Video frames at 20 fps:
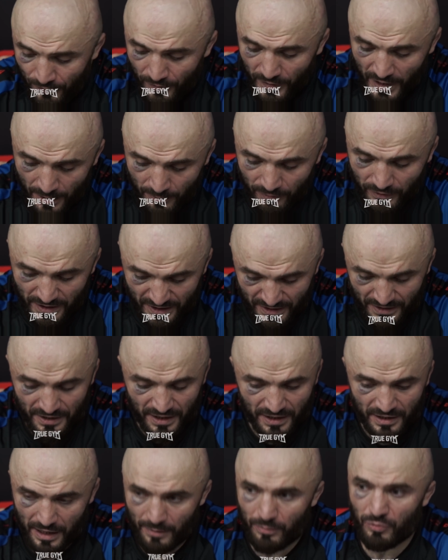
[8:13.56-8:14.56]
Там в этот
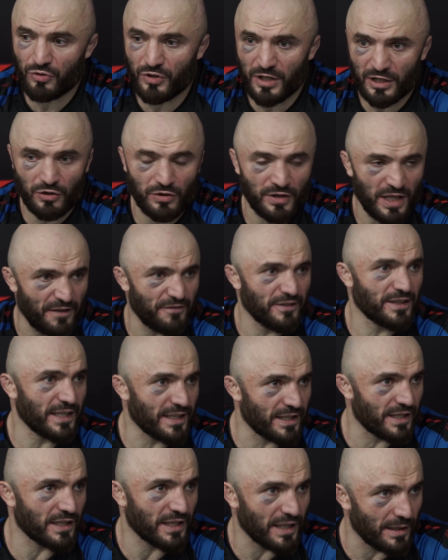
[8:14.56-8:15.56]
день я буду готов. На
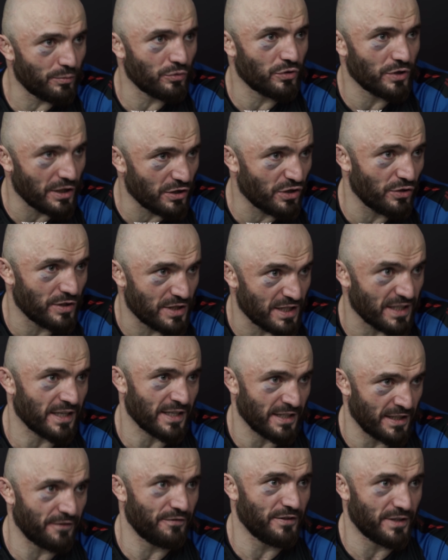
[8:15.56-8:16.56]
Витакера я буду готовиться,
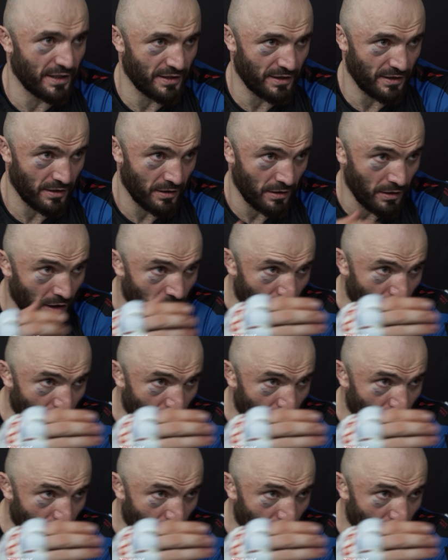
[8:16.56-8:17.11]
как и на Витакера.